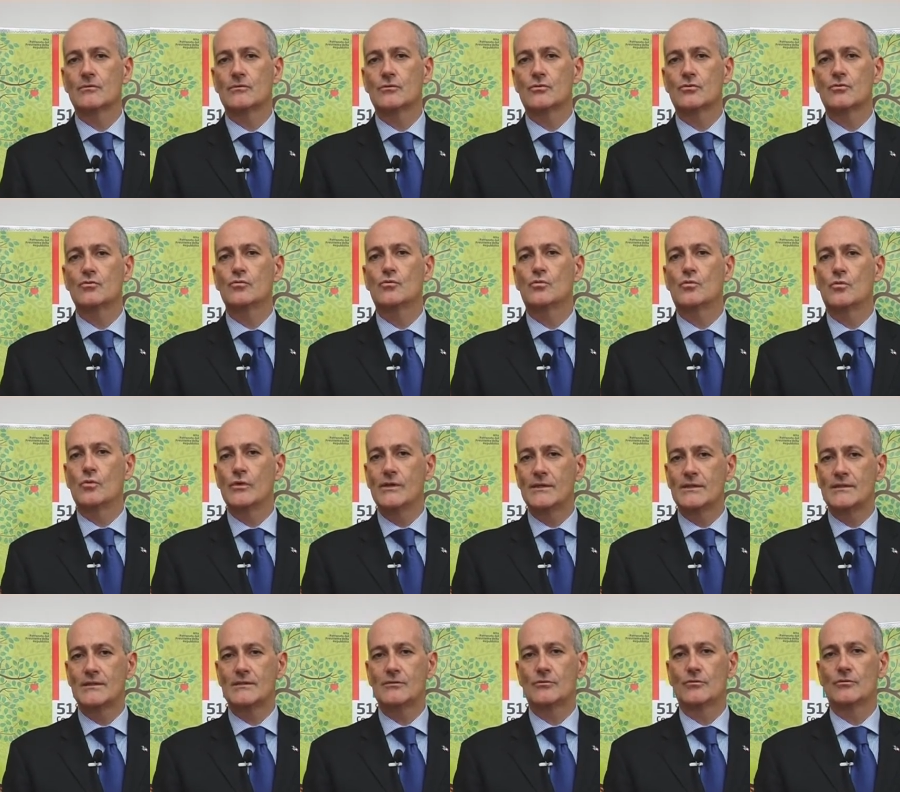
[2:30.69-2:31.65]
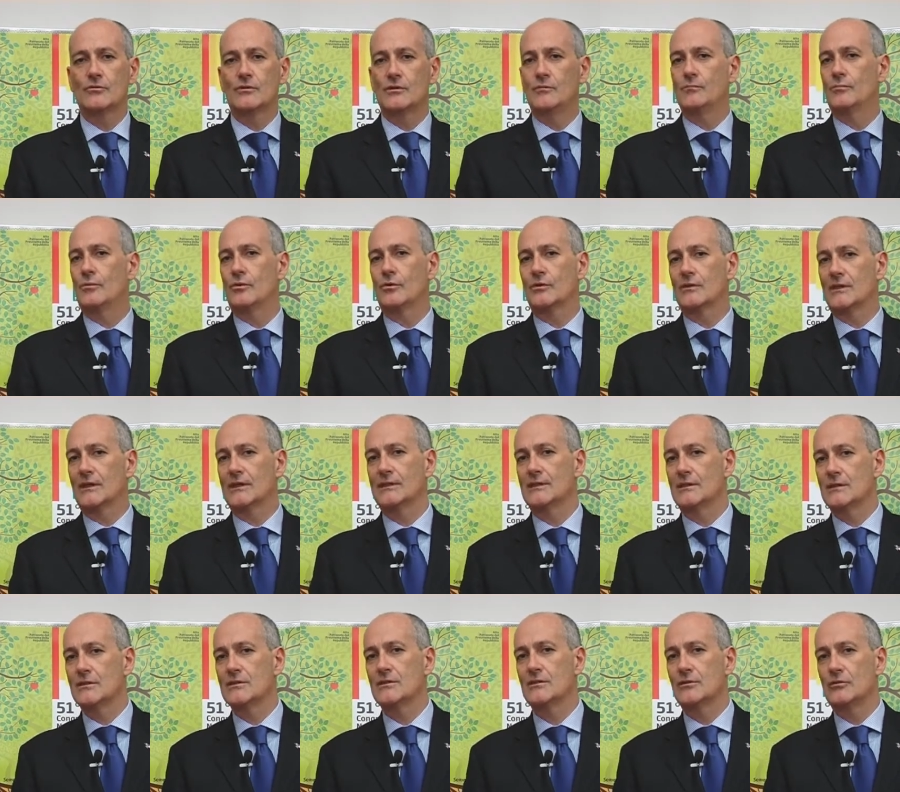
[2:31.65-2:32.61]
su questo
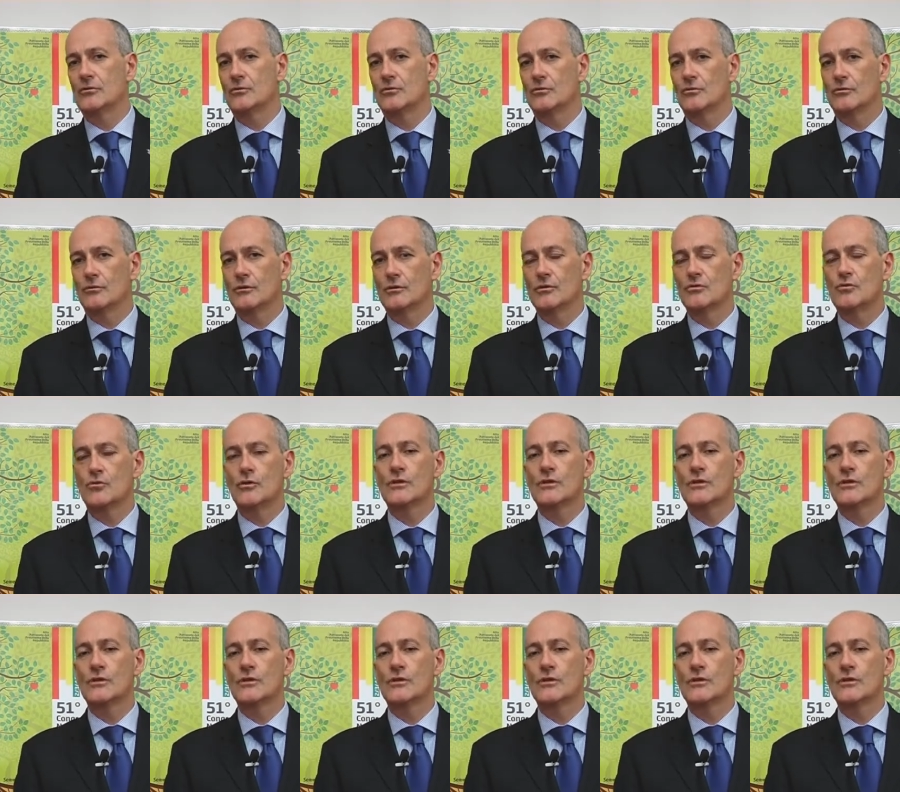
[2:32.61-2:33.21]
importante settore,